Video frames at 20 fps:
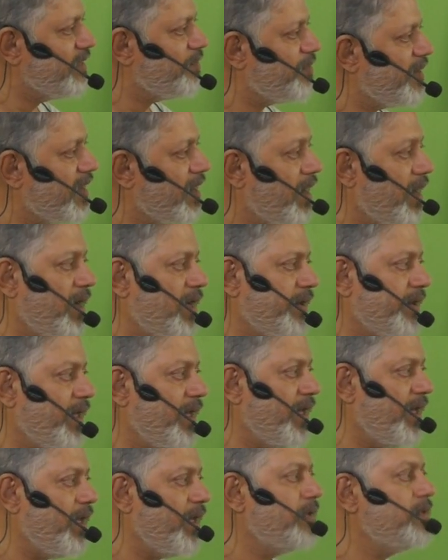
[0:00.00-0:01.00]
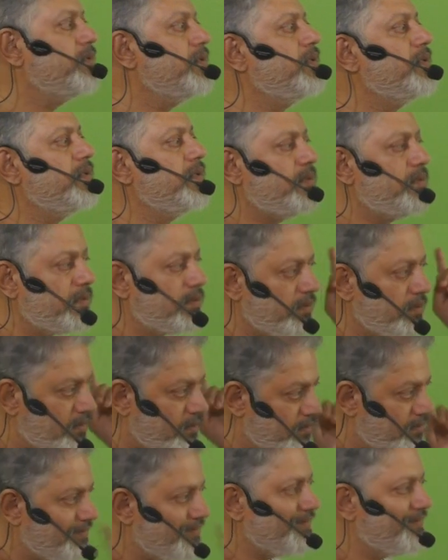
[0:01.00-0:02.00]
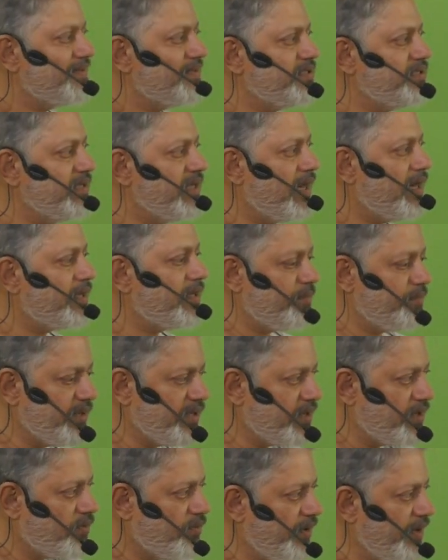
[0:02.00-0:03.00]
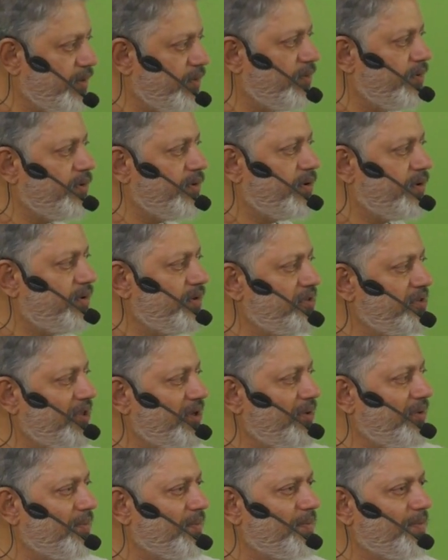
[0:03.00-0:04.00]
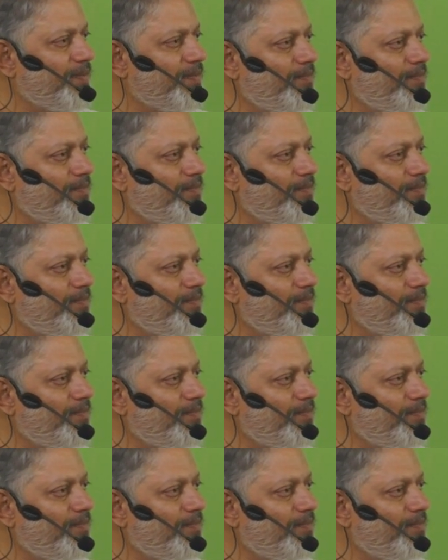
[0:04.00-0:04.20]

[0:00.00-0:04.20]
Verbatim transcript: இருப்பார் ஆனால் ஞானம் இங்கே குடிகொண்டிருக்குன்னு தெரியும்